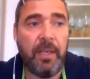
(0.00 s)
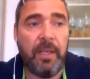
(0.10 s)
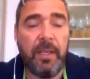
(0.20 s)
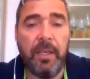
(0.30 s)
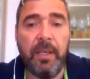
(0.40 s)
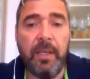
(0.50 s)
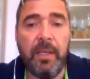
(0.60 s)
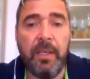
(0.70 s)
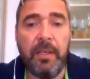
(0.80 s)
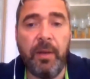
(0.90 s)

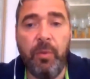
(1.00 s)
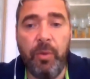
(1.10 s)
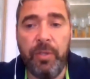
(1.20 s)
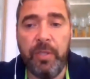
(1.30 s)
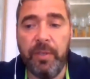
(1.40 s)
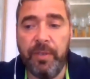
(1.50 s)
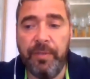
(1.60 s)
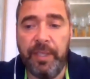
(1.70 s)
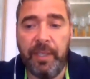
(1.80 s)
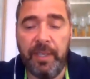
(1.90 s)
э, торгуете
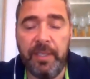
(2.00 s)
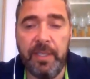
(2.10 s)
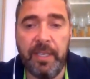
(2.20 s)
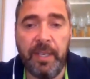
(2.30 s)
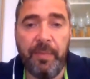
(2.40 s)
в этих российских